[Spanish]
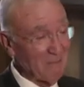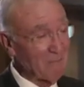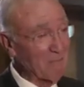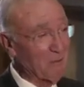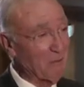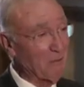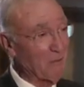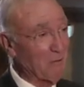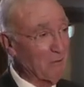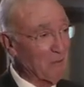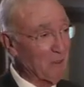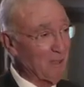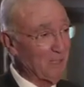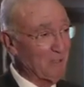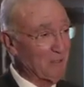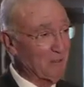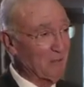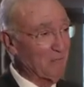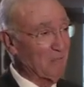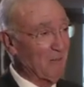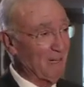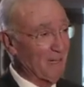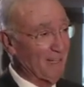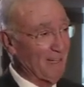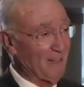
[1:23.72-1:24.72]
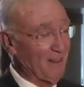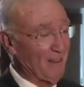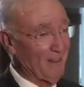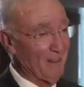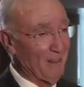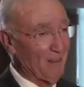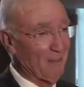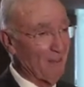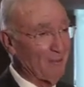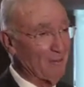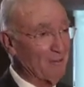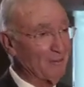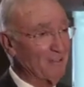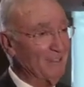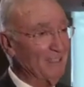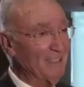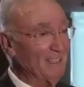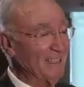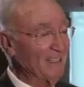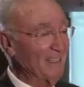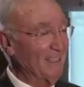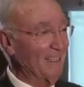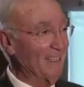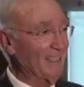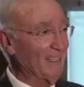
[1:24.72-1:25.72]
Empezaba la carrera
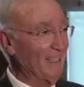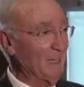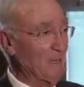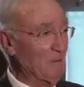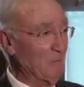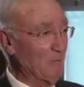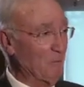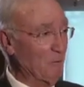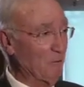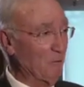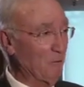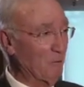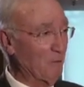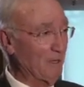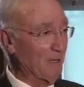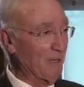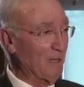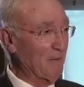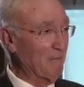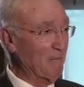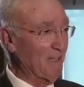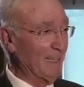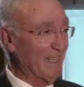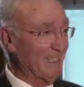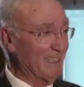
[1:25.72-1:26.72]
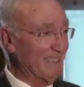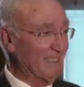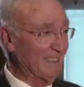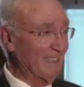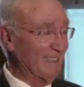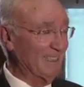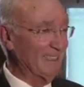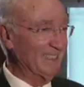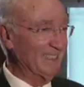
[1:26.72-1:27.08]
de telecomunicación